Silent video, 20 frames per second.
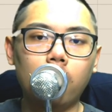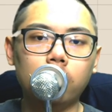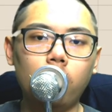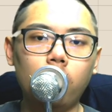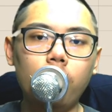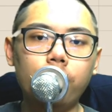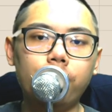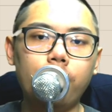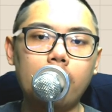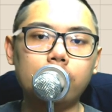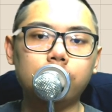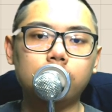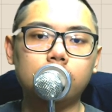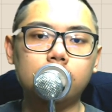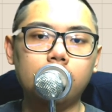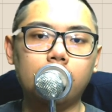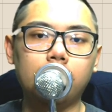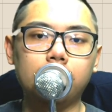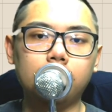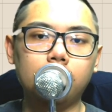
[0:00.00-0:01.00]
No Flash
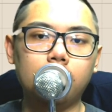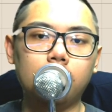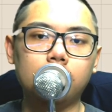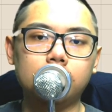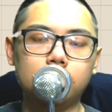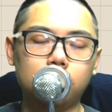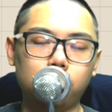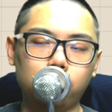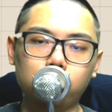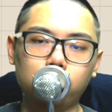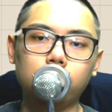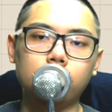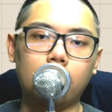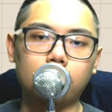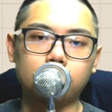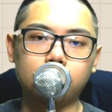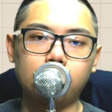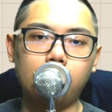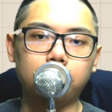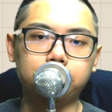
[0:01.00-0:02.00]
今年的第二季继续
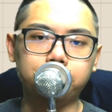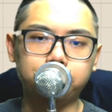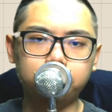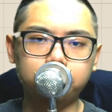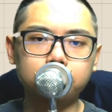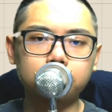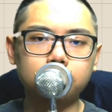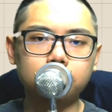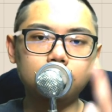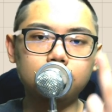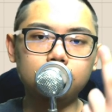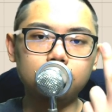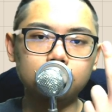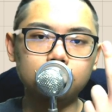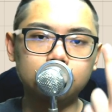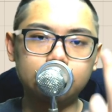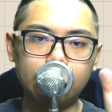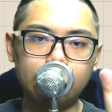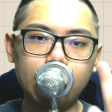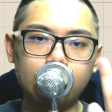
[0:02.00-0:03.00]
涨价，
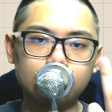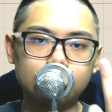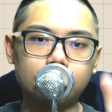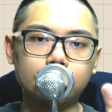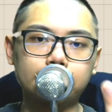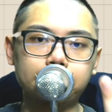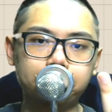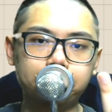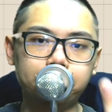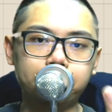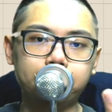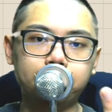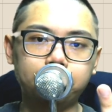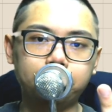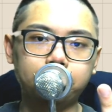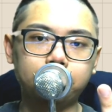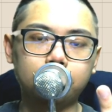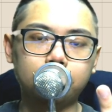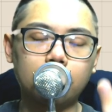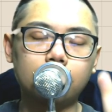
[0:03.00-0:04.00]
涨两成，
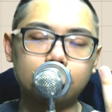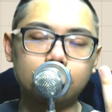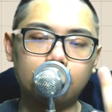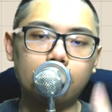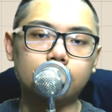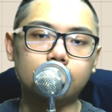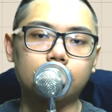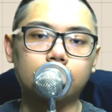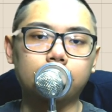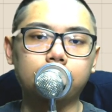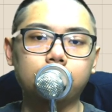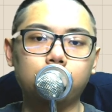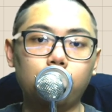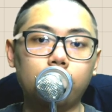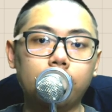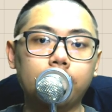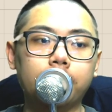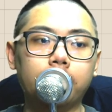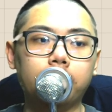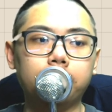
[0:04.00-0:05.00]
涨两成，
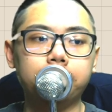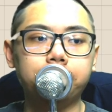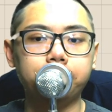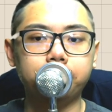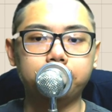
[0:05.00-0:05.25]
确定的。